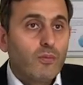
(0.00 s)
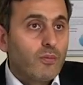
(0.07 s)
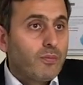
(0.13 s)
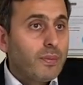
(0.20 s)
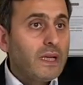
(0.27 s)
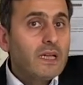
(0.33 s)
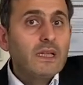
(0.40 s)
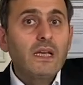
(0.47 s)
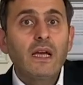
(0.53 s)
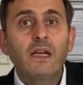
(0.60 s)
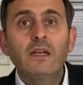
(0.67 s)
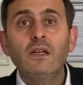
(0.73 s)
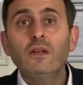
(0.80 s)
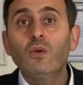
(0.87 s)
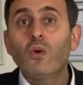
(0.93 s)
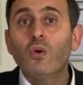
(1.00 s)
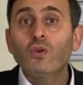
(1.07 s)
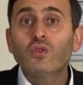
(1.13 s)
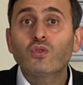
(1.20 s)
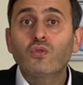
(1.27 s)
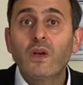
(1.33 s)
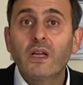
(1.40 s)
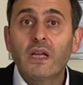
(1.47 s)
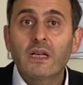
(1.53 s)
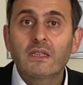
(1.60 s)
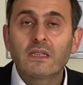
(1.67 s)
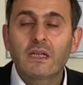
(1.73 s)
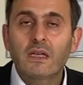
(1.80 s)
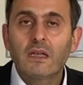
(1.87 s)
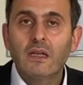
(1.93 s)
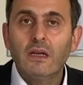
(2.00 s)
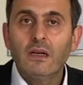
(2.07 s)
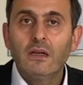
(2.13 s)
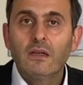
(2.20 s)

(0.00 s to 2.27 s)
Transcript: bir diğerinin özgüven eksikliği.